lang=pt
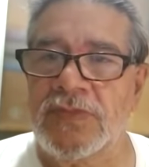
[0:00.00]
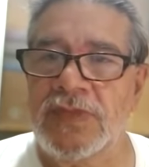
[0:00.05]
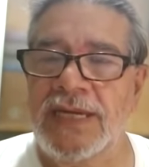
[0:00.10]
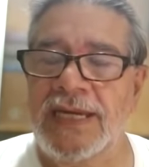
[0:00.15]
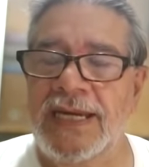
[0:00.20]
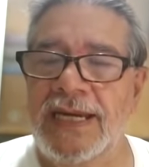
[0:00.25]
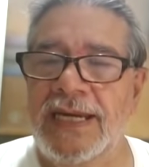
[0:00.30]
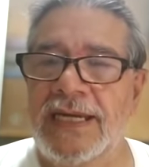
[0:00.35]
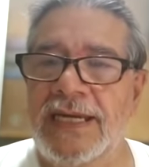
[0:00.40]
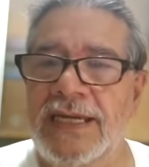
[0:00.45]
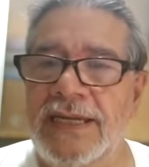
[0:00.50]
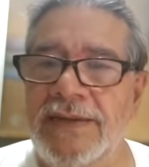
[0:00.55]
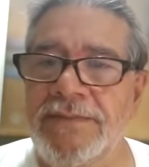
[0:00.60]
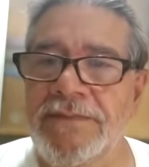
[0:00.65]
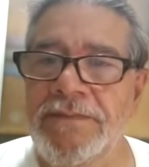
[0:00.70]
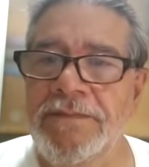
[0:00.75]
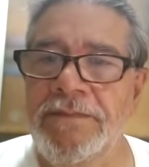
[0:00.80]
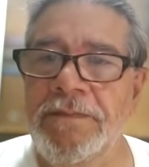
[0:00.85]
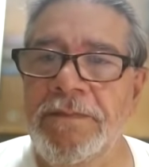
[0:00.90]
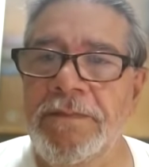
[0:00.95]
ele
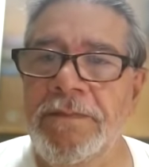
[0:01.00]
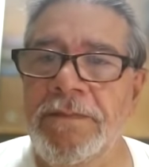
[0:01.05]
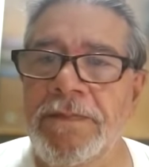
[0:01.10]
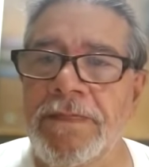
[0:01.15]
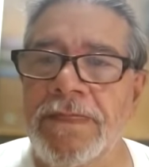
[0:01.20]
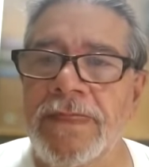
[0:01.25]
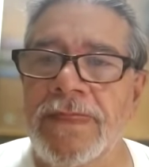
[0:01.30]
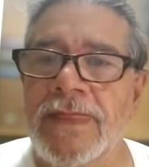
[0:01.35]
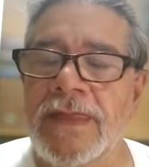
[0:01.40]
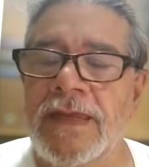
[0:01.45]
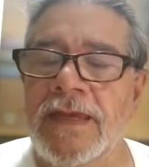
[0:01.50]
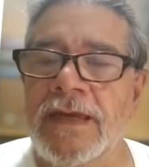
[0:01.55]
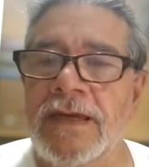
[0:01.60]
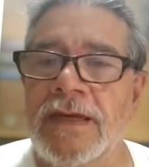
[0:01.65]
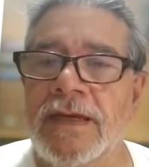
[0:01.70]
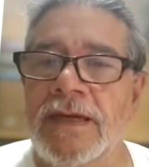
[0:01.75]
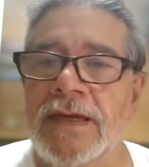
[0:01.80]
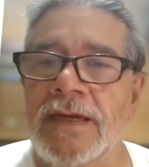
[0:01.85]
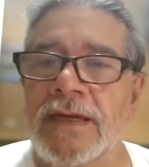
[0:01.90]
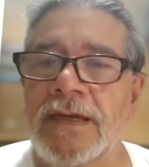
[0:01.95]

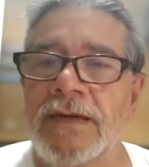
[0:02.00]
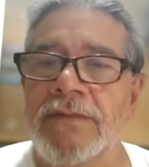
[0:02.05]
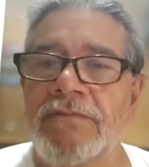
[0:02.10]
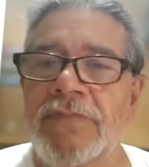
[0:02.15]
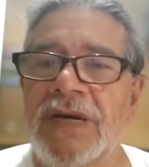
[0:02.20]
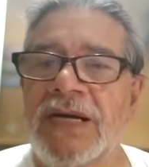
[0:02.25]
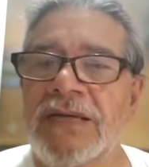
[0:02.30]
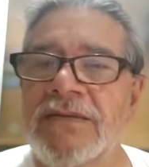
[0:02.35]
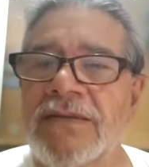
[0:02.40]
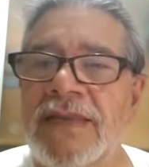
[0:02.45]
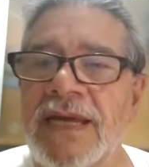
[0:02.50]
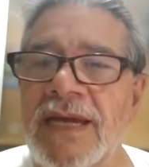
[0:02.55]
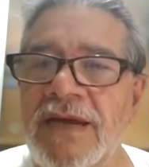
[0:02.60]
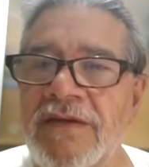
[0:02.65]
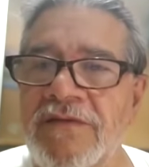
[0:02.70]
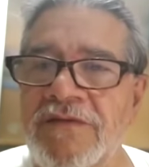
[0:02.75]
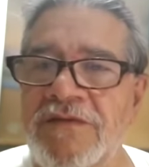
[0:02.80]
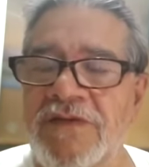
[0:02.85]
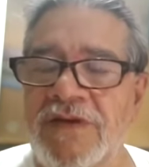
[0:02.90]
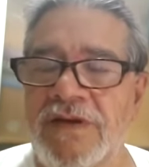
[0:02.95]

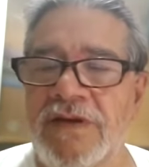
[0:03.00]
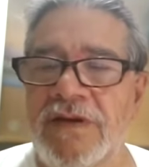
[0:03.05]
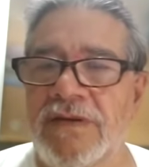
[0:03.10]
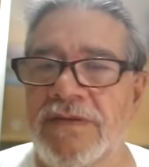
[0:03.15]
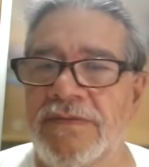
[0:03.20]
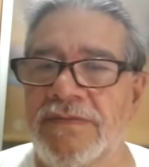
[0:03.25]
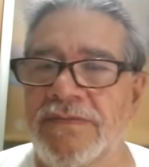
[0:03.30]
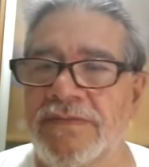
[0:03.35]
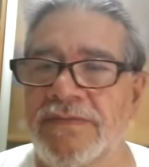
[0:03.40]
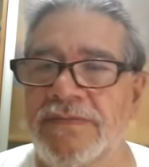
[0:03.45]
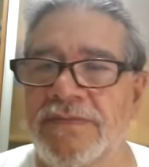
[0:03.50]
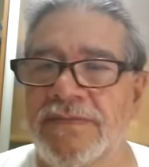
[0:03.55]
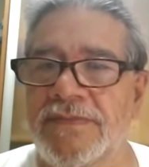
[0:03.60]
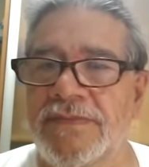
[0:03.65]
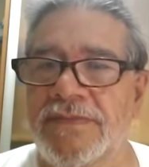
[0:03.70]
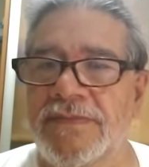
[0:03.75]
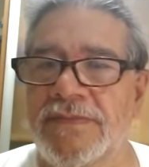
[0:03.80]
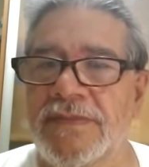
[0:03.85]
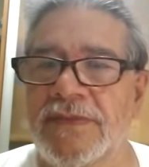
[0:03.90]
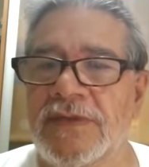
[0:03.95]
manteve
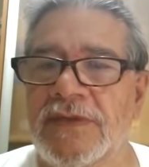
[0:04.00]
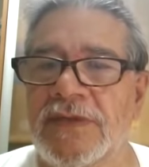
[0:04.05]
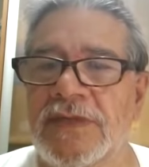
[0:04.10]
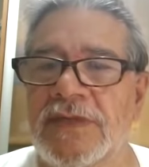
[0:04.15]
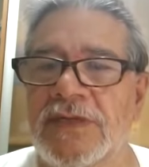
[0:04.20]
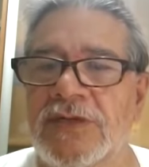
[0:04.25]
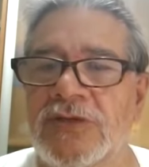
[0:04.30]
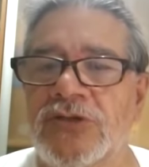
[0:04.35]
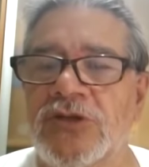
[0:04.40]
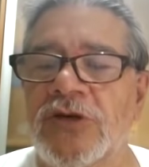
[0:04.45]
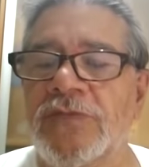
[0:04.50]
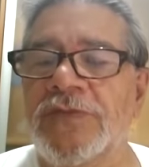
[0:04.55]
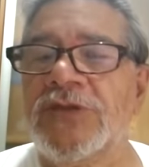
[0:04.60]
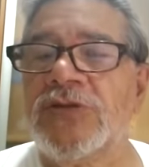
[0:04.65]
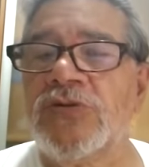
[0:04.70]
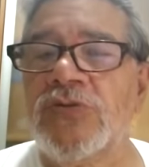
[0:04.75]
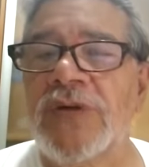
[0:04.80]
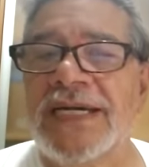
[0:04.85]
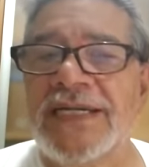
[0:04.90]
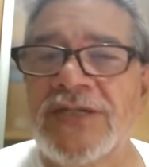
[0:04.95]
sobre,
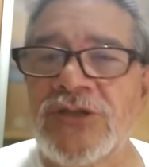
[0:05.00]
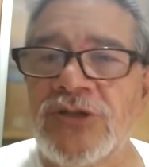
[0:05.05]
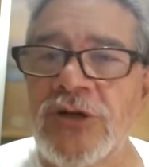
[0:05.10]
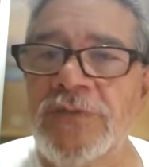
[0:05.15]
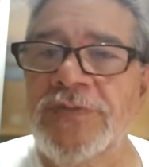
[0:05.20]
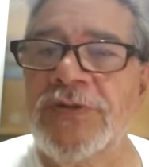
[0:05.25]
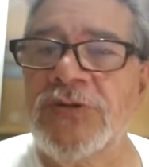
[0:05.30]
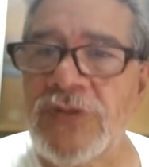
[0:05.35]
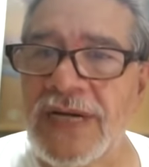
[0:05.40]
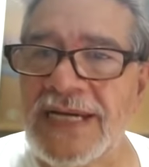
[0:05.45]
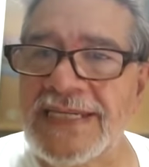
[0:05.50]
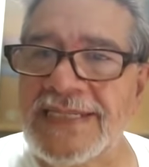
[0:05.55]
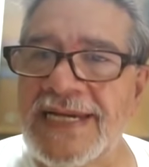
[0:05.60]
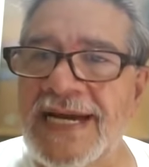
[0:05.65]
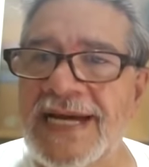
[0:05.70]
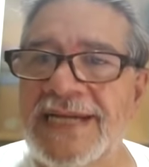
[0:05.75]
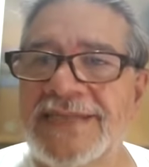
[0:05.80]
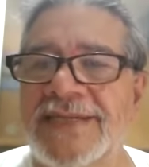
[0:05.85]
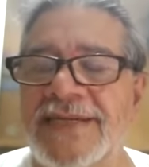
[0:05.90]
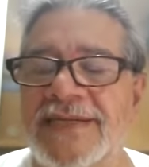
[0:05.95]
sua, sobre suas
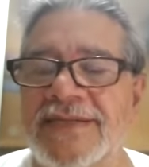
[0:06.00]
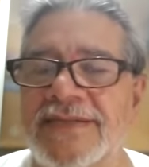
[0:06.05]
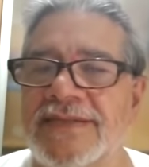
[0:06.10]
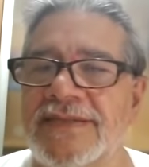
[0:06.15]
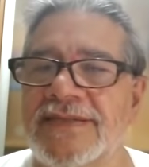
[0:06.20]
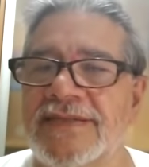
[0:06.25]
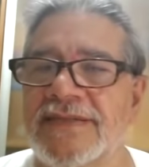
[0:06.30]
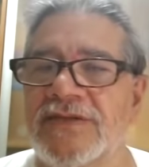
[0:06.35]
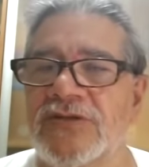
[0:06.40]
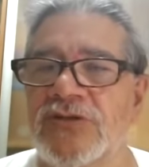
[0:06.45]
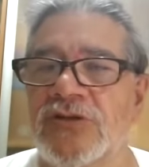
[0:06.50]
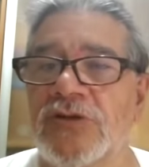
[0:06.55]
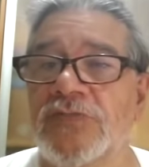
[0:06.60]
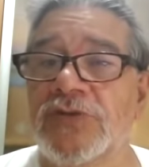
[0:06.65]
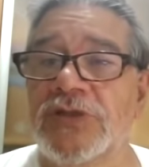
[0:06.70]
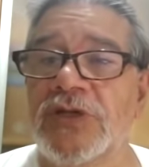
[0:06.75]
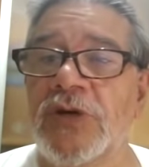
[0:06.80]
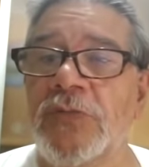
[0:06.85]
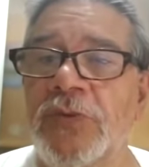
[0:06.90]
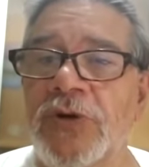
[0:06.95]
asas, sobre
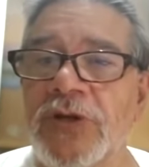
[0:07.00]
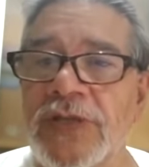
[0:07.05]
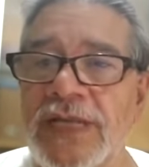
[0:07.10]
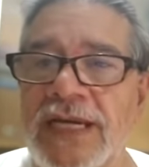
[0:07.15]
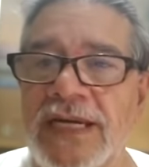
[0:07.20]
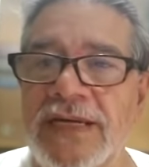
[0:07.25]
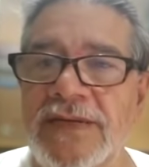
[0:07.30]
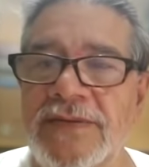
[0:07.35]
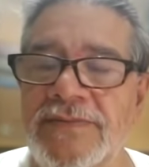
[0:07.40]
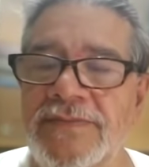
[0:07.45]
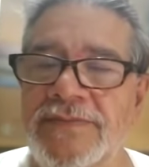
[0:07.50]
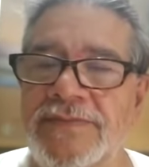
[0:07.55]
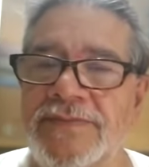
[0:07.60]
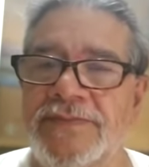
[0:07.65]
o seu poder,